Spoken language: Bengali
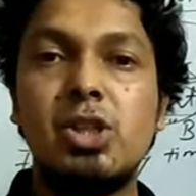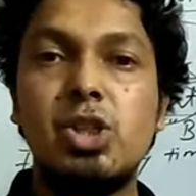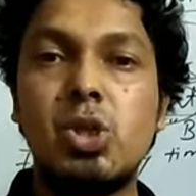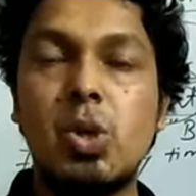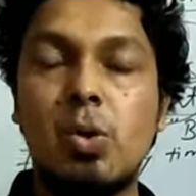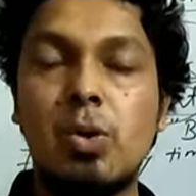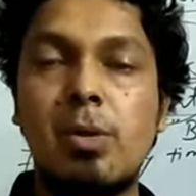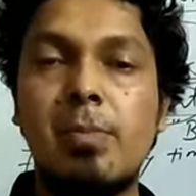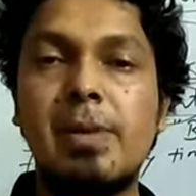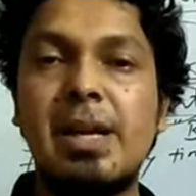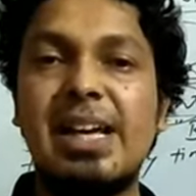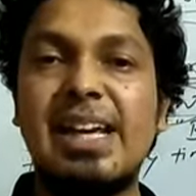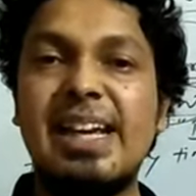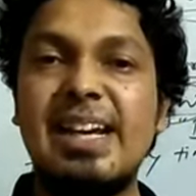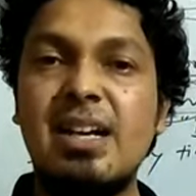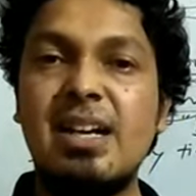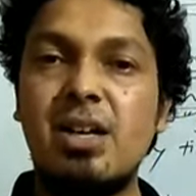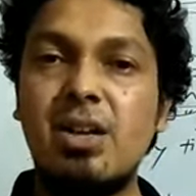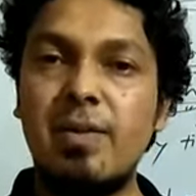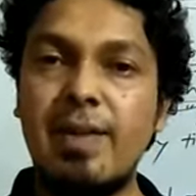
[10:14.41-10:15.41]
যখন আমরা
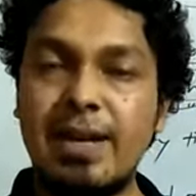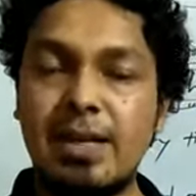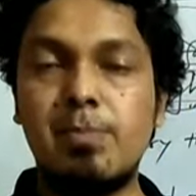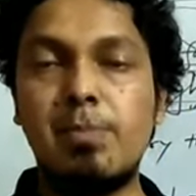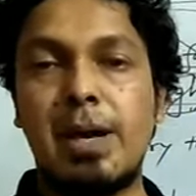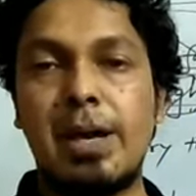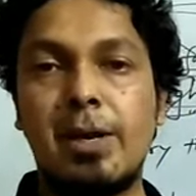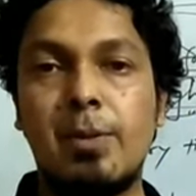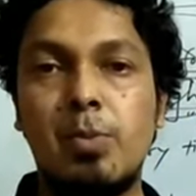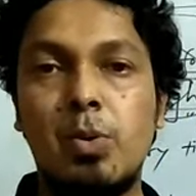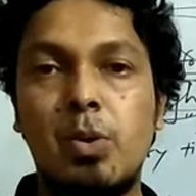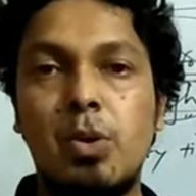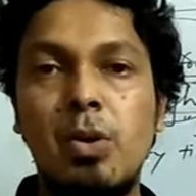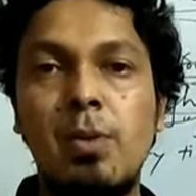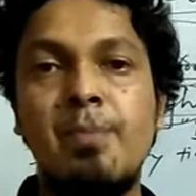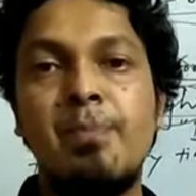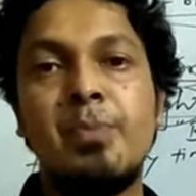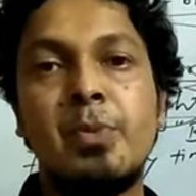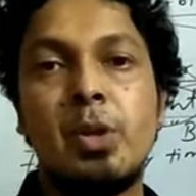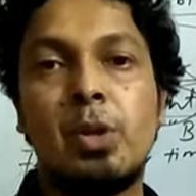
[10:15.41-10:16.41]
ইনডিরেক্ট বানাবো
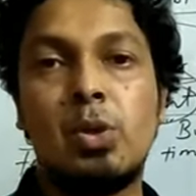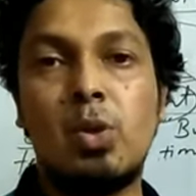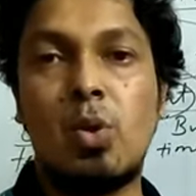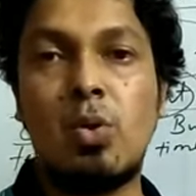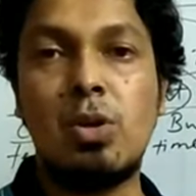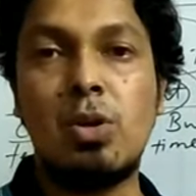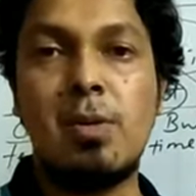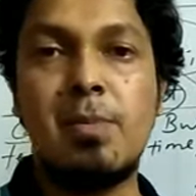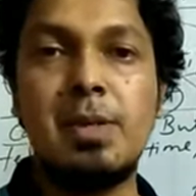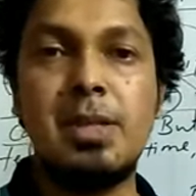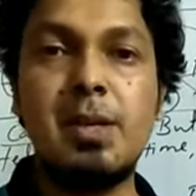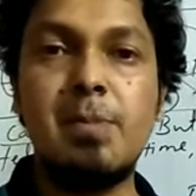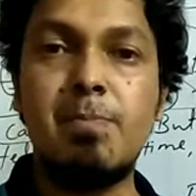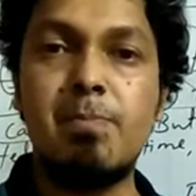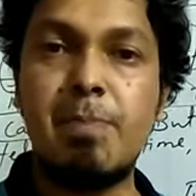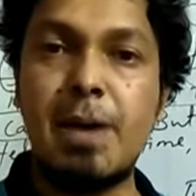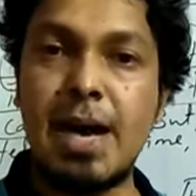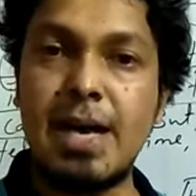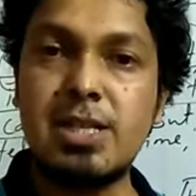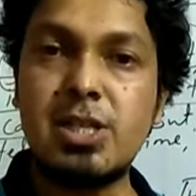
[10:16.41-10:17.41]
তখন আমাদের
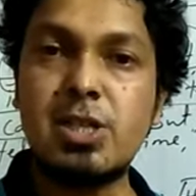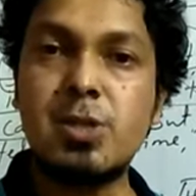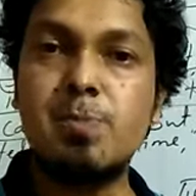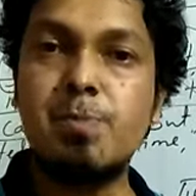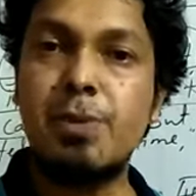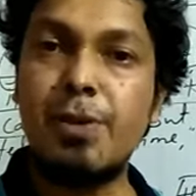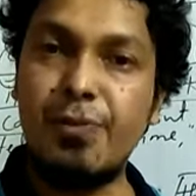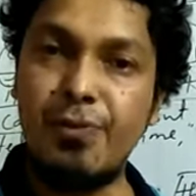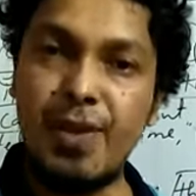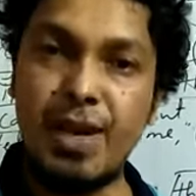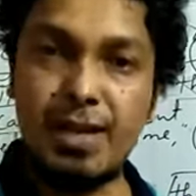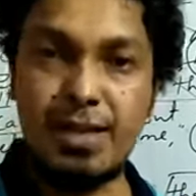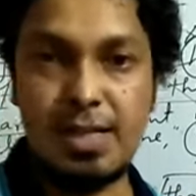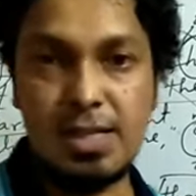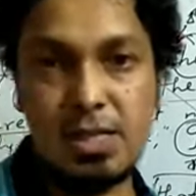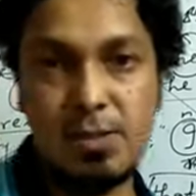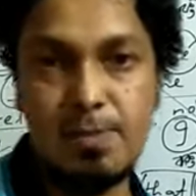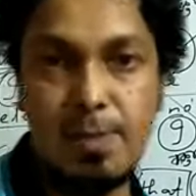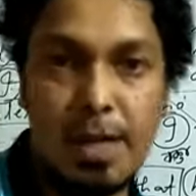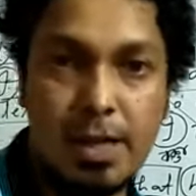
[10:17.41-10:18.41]
পাস্ট পারফেক্ট
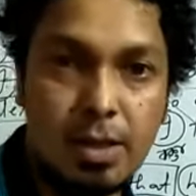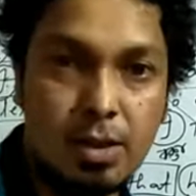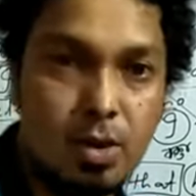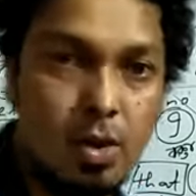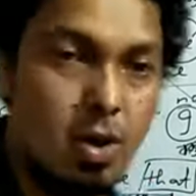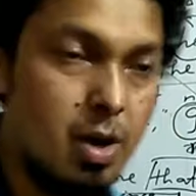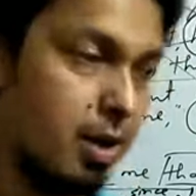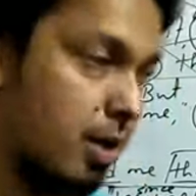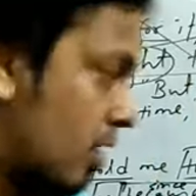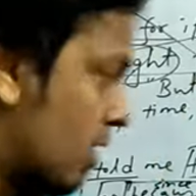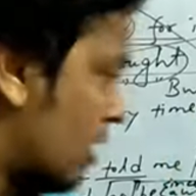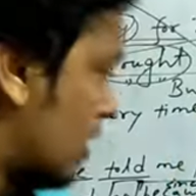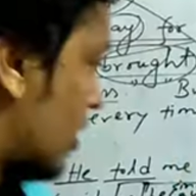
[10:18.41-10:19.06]
টেন্স বানাতে হয়